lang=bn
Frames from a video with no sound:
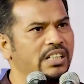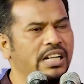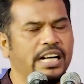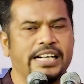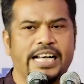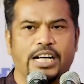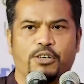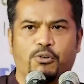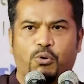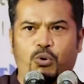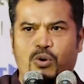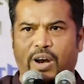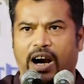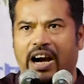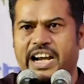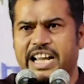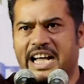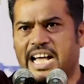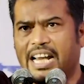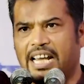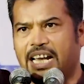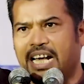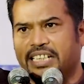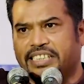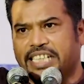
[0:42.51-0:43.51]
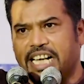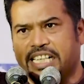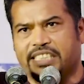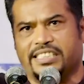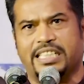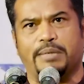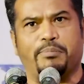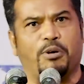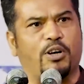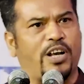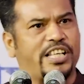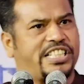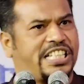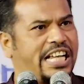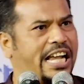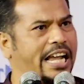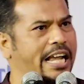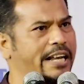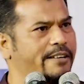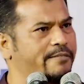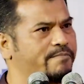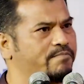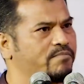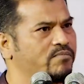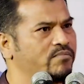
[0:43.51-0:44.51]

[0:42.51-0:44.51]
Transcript: এটা কোরআনে আল্লাহ দেখতে বলেছেন